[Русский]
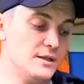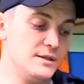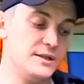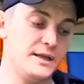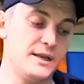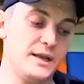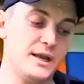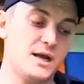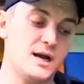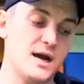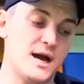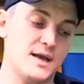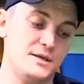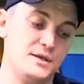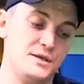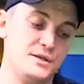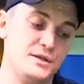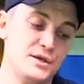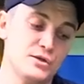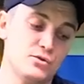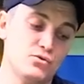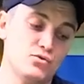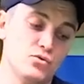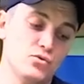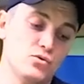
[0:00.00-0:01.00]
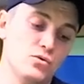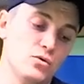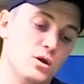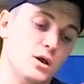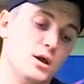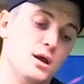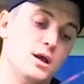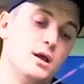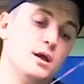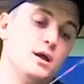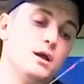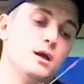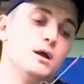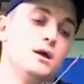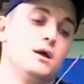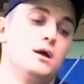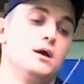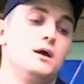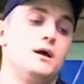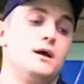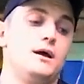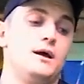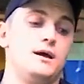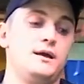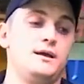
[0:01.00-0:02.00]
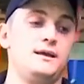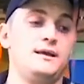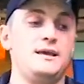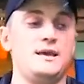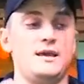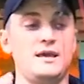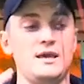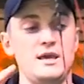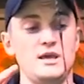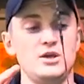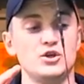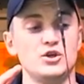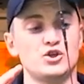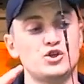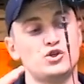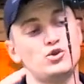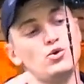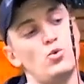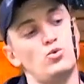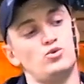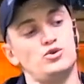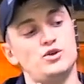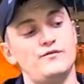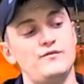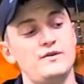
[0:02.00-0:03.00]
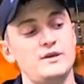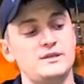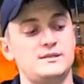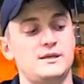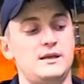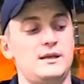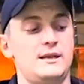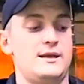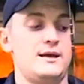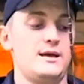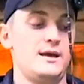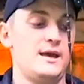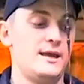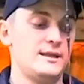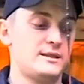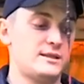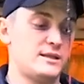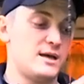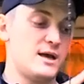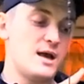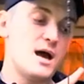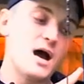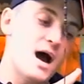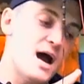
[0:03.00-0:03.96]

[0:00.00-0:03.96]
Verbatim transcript: нареканий нету. И, и что удивительно, это